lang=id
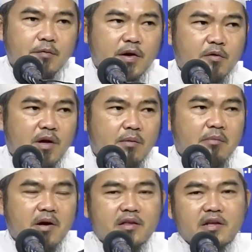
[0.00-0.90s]
Para ulama
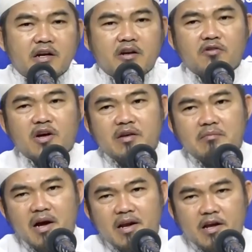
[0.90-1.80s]
mengatakan doa
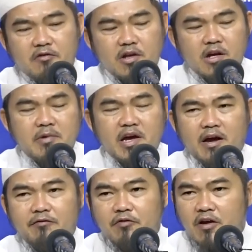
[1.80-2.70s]
ibadah itu lebih
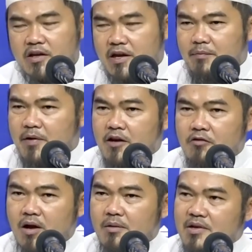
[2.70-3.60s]
afdol daripada
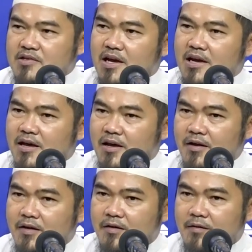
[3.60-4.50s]
doa masalah.
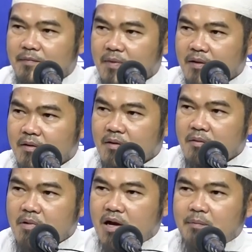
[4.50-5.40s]

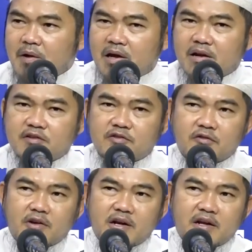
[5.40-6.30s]
Mengapa? Karena
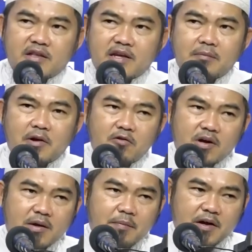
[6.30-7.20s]
seseorang ketika
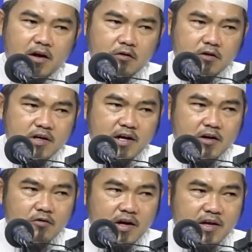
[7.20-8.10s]
berdoa kepada Allah
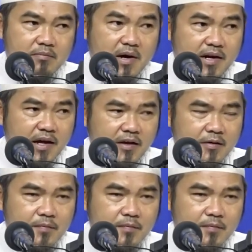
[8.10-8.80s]
dengan doa ibadah